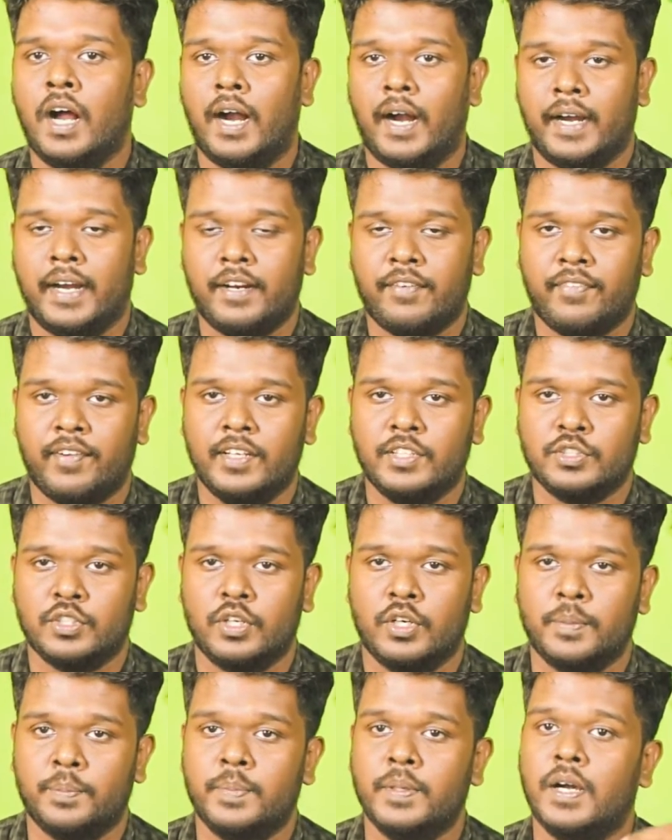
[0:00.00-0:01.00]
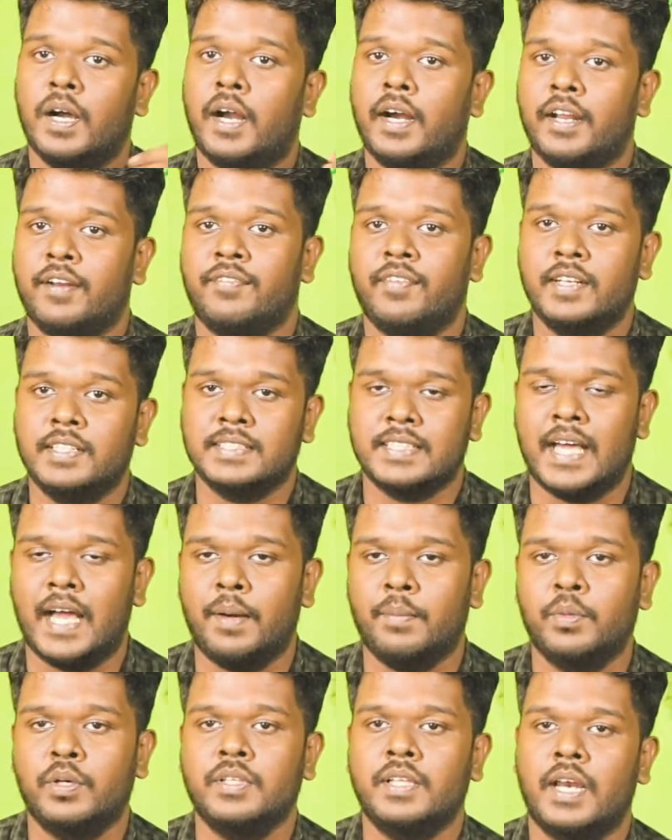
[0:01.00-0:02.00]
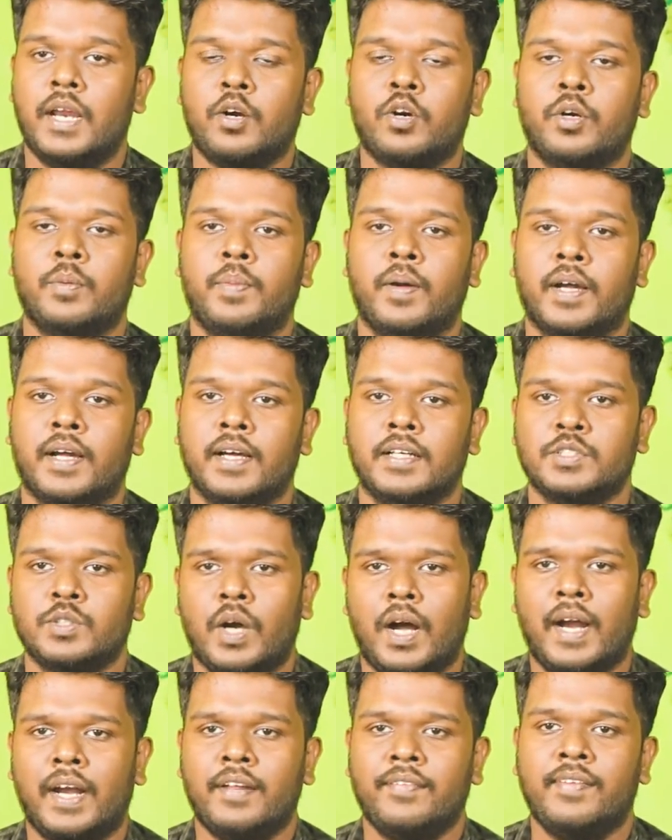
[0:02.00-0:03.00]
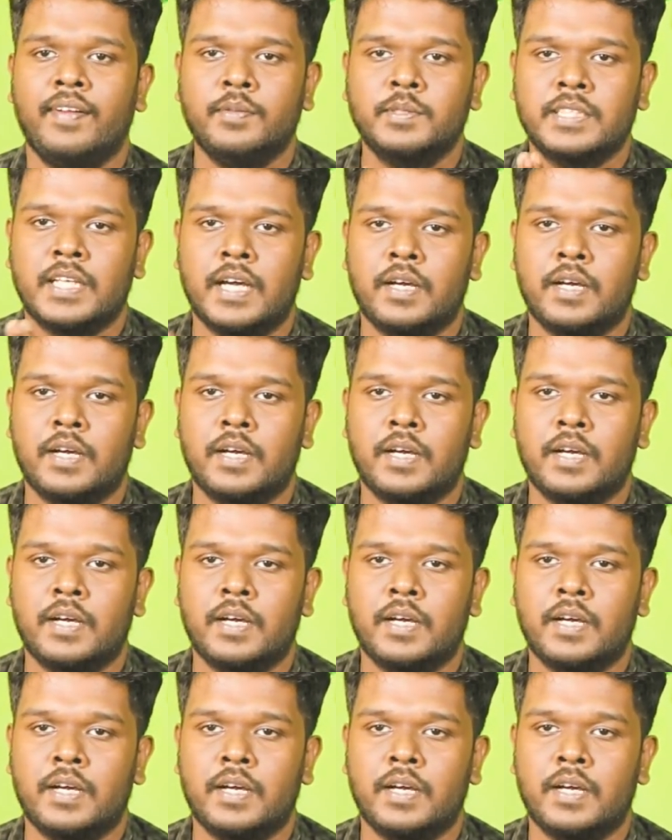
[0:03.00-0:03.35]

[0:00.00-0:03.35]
ஆர்டர் ஃப்ரீ சோப்பு ஆர்டர் ஃப்ரீ ஷாம்பு இதெல்லாம் கொடுப்பாங்க ஸோ ஆர்டர் ஃப்ரீ